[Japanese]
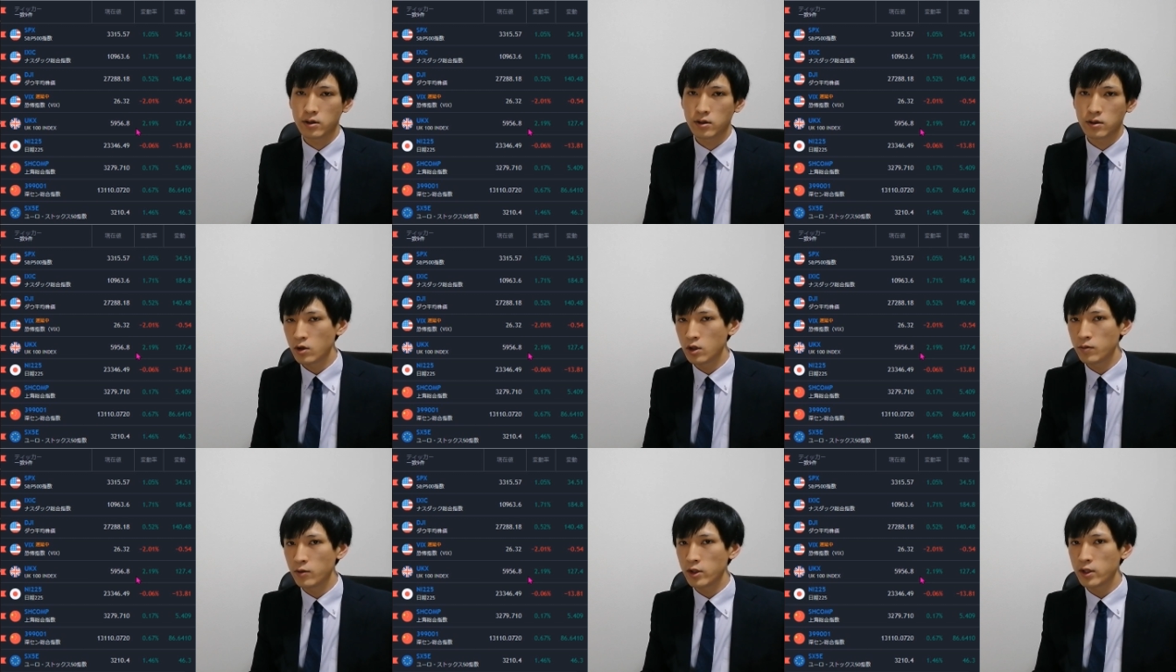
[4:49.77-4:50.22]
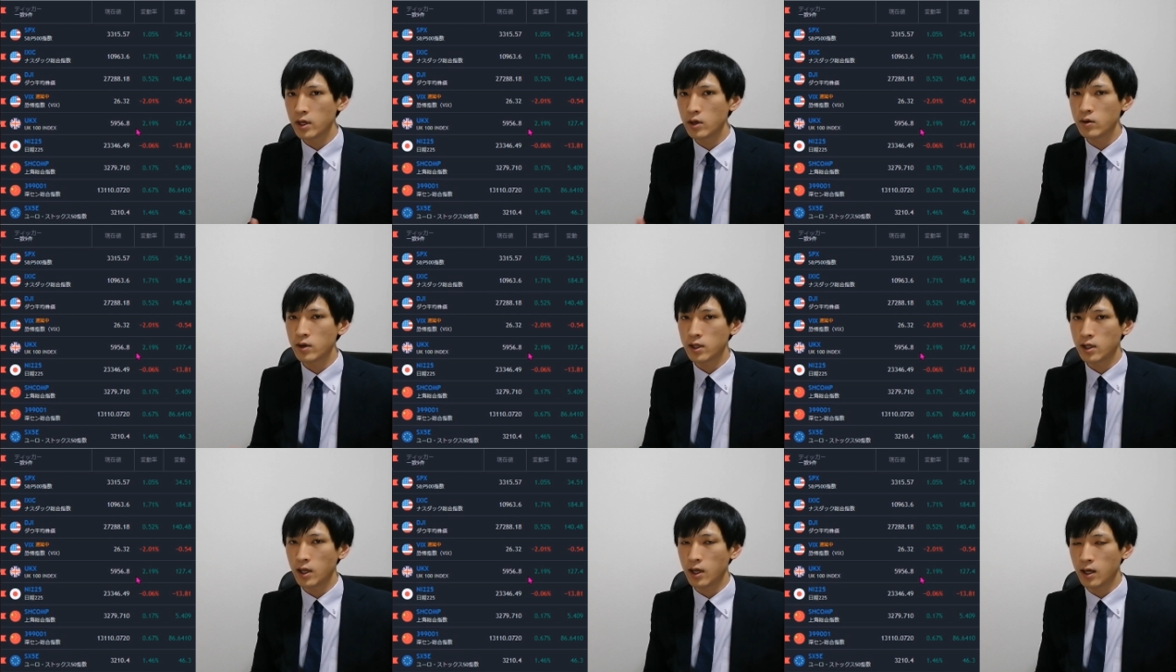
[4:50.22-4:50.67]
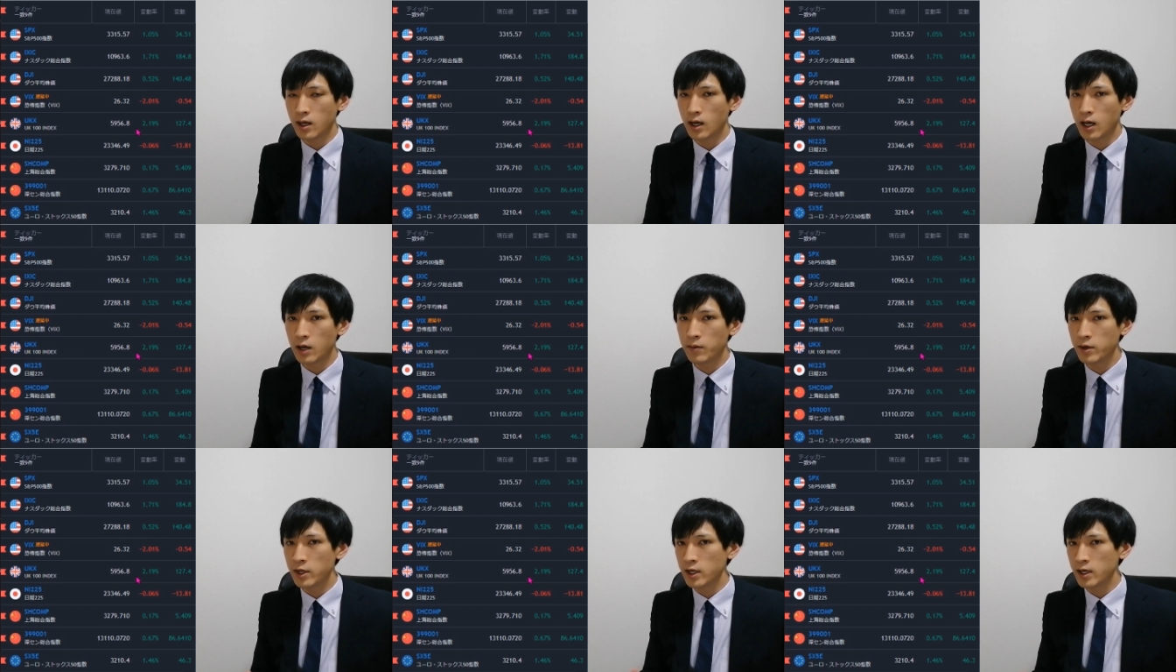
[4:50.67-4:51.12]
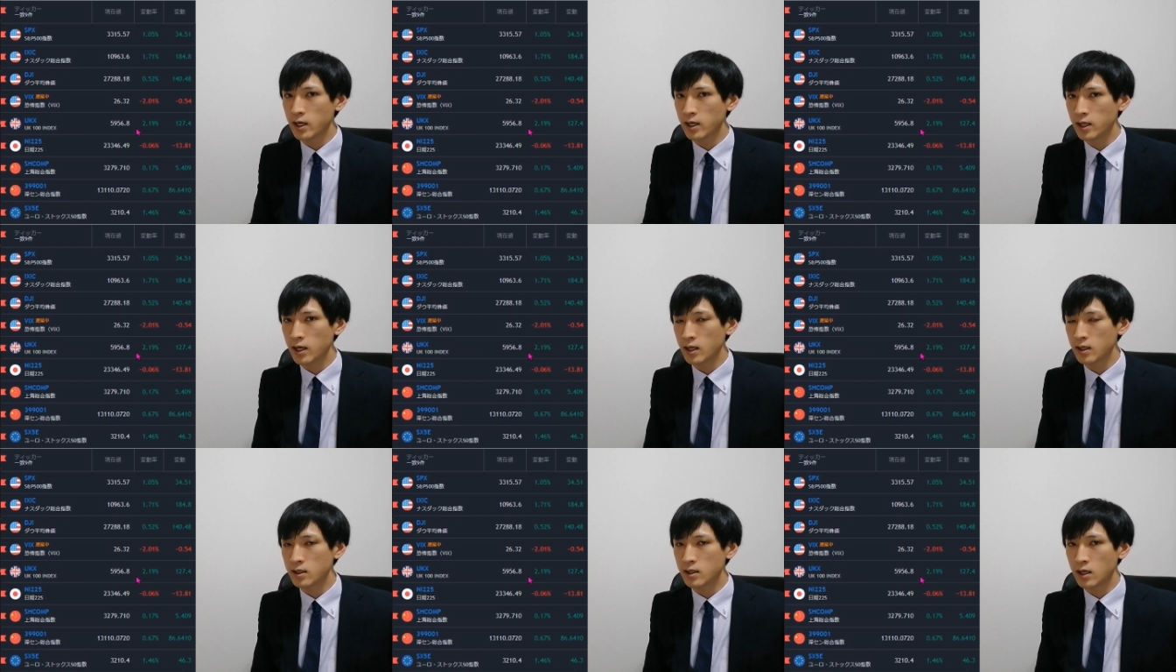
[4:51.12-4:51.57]
この問題を受けてアメリカ
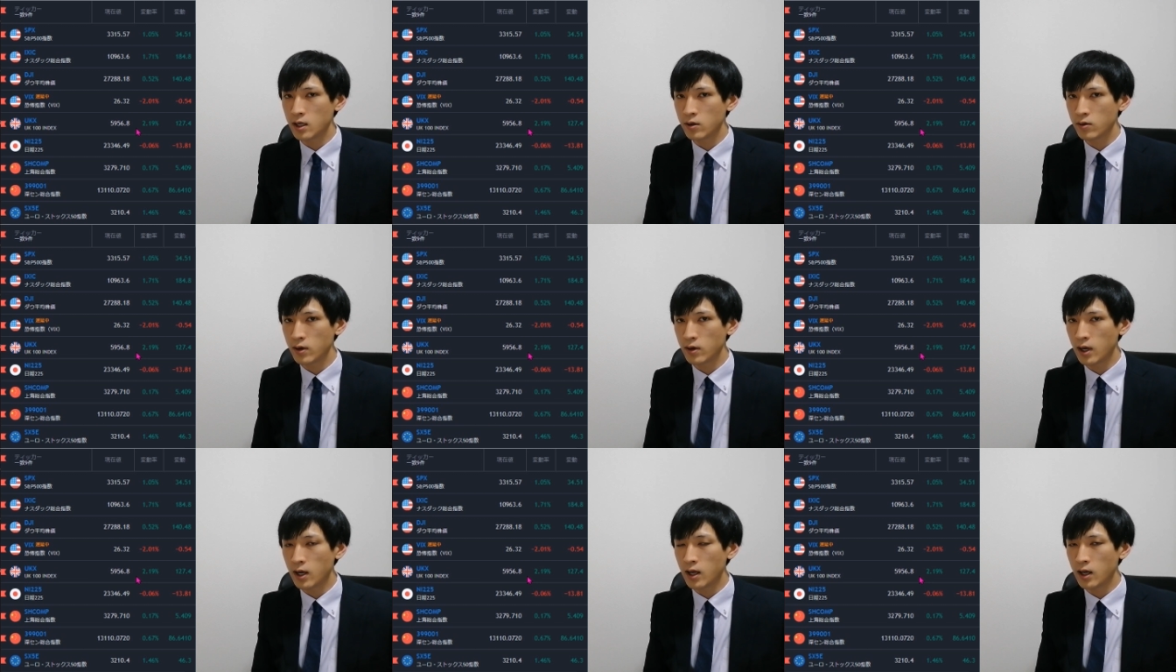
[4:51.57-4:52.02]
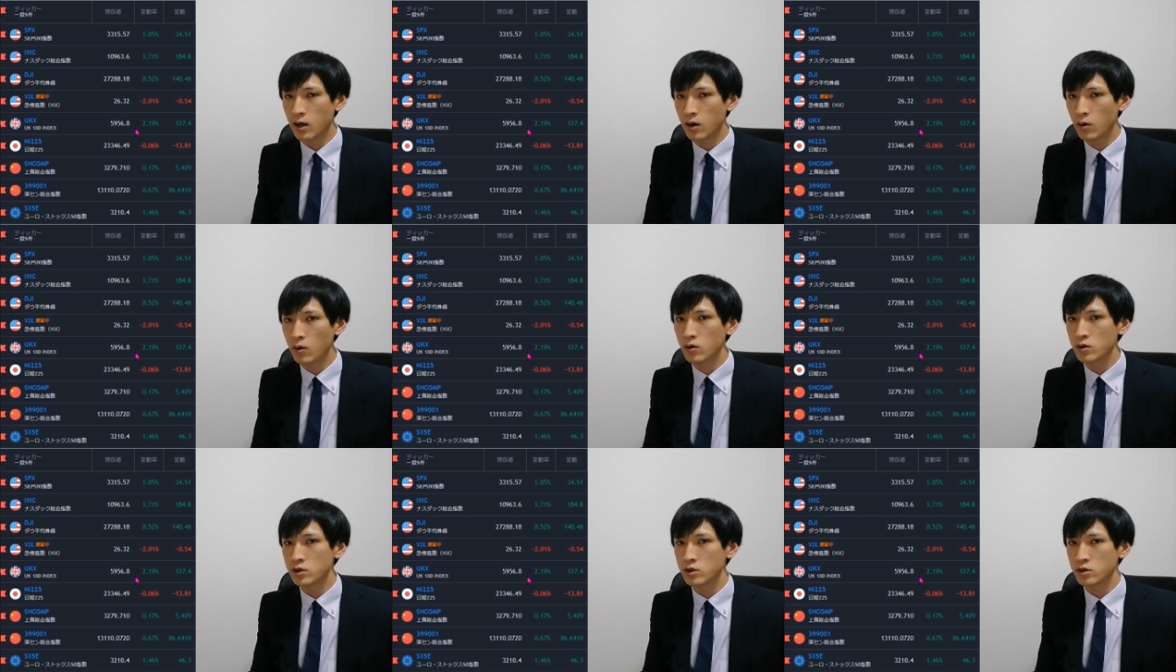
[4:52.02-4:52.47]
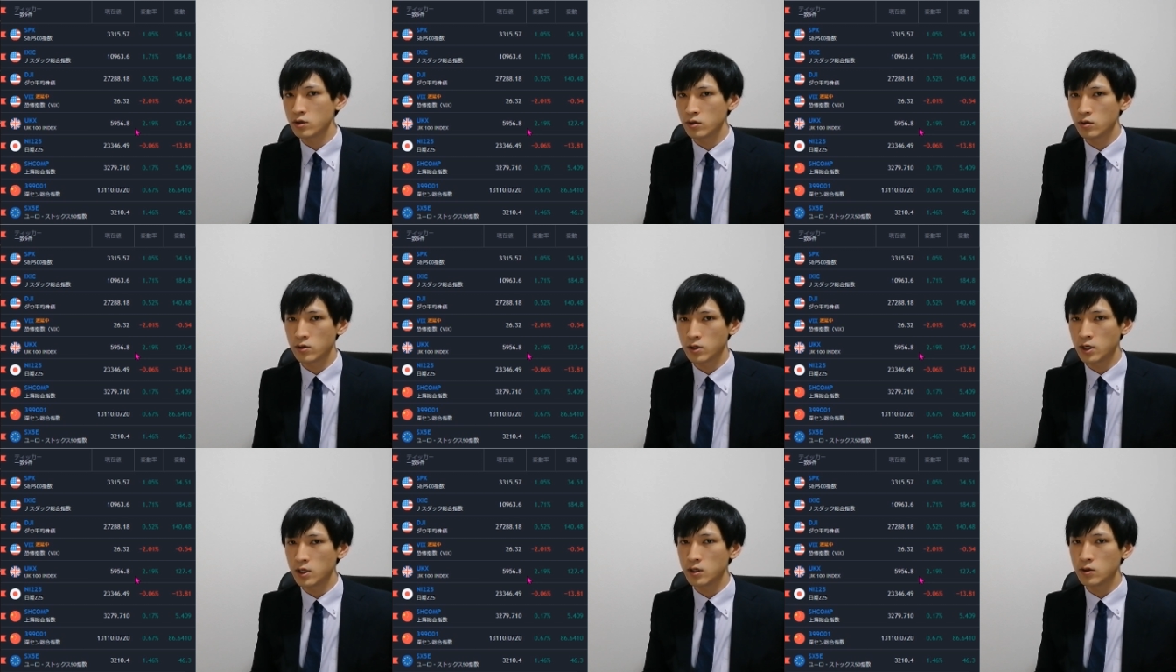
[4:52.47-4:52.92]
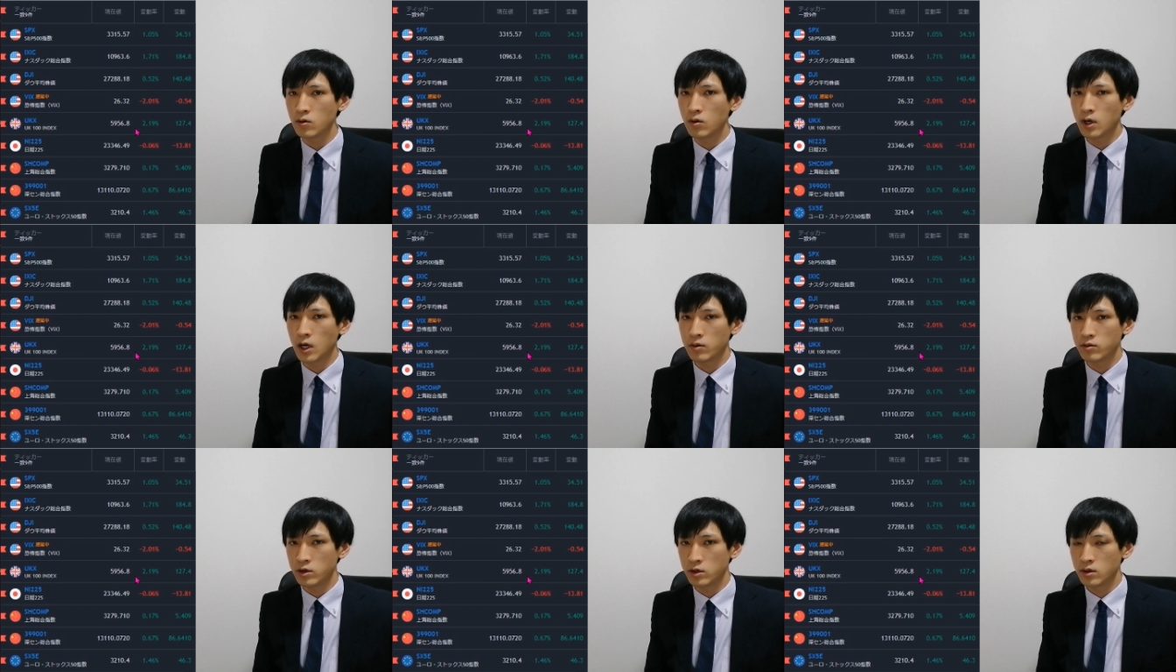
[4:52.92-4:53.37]
であったりとか、欧州の銀
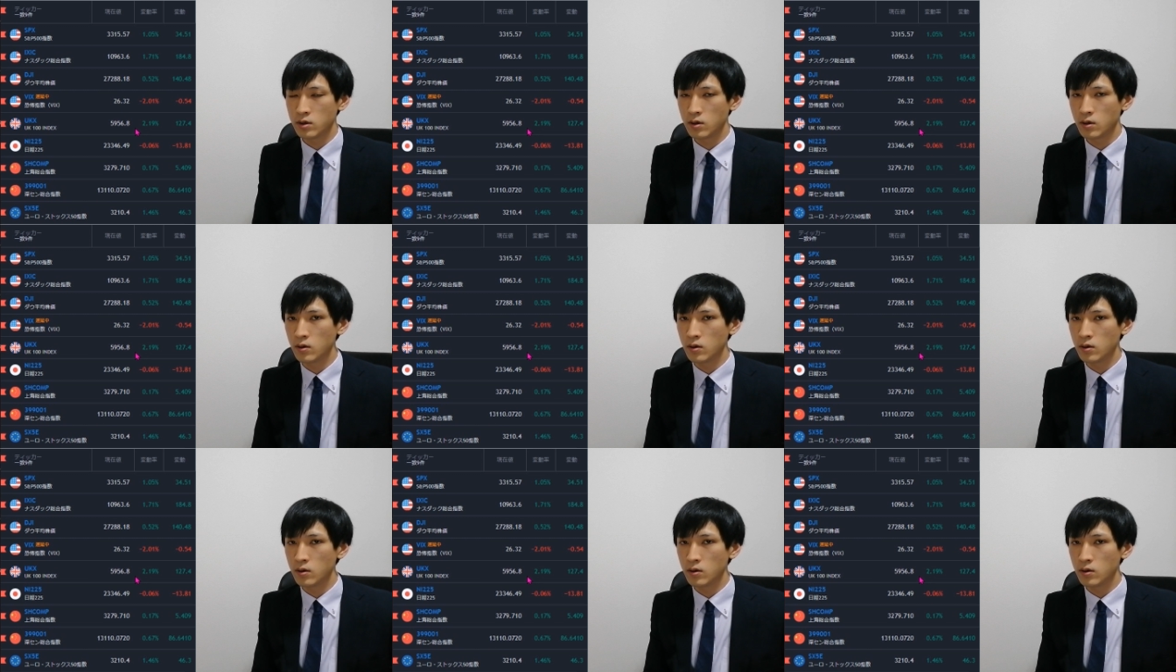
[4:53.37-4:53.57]
行株、